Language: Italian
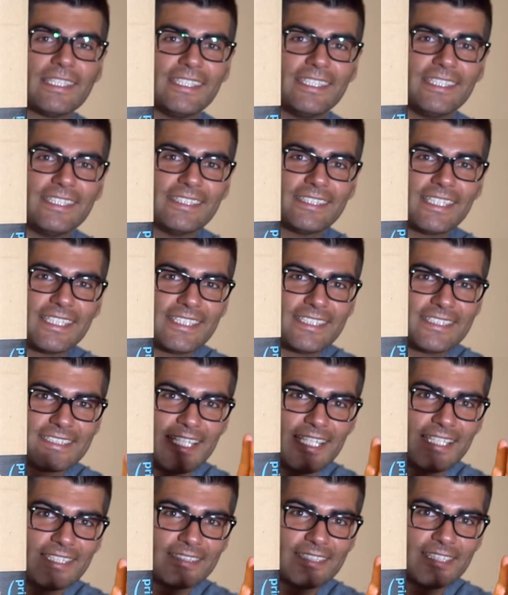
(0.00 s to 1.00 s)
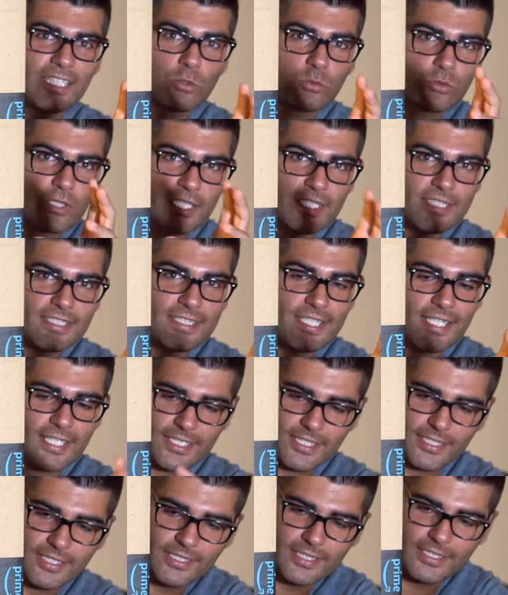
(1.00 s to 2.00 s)
di interessante da
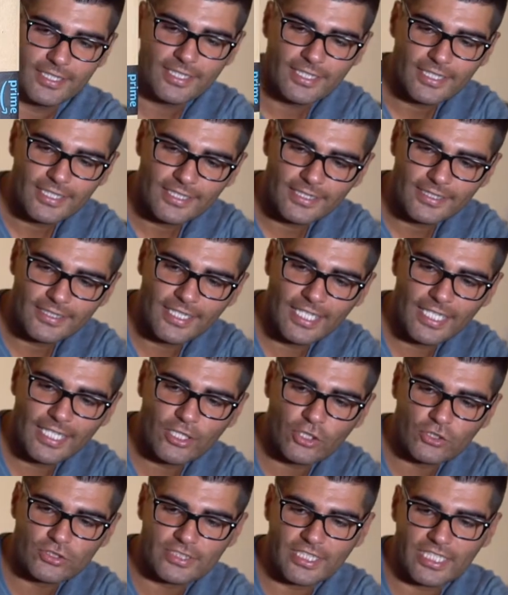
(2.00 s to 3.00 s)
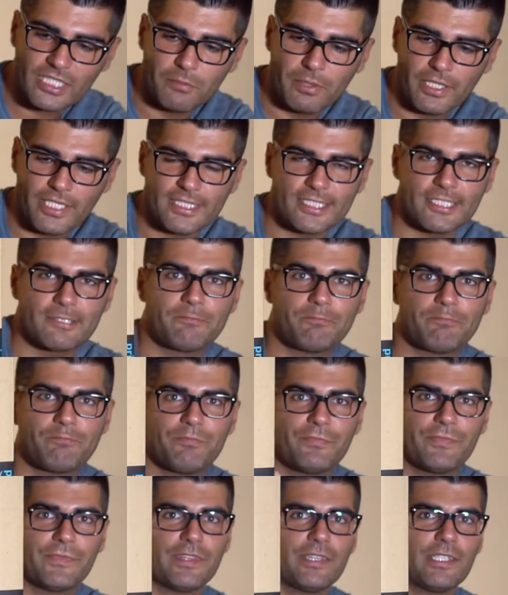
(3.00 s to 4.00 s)
utilizzare nelle nostre riprese.
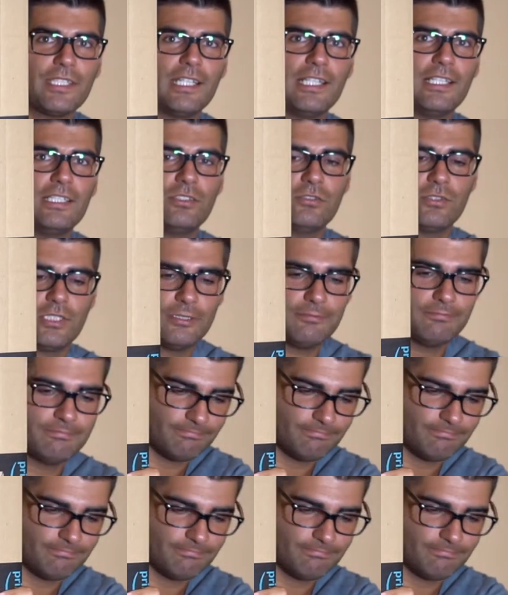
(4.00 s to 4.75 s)
Allora,